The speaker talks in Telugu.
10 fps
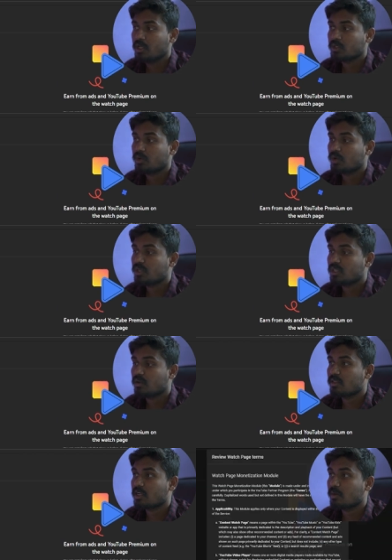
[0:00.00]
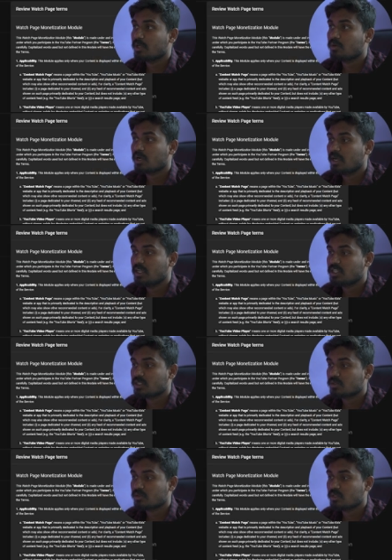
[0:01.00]
సో నొక్కిన తర్వాత ఇక్కడ మీకు
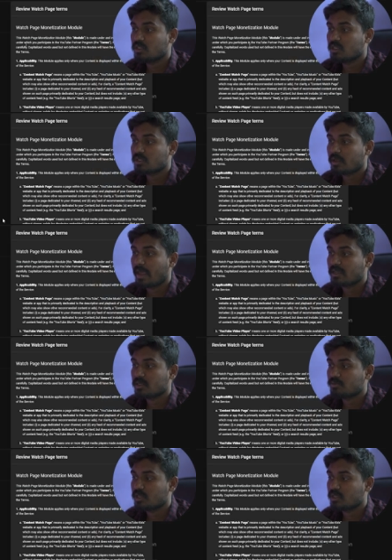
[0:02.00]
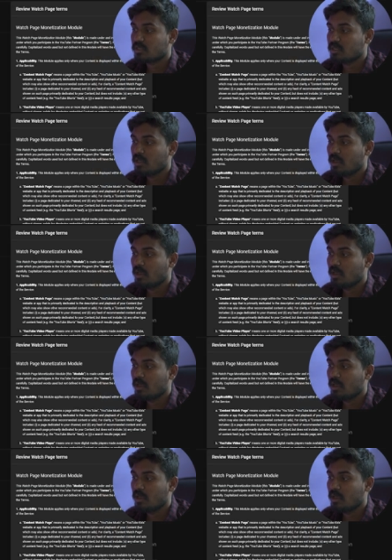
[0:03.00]
కండిషన్స్ వస్తే జస్ట్ యాక్సెప్ట్ చేసి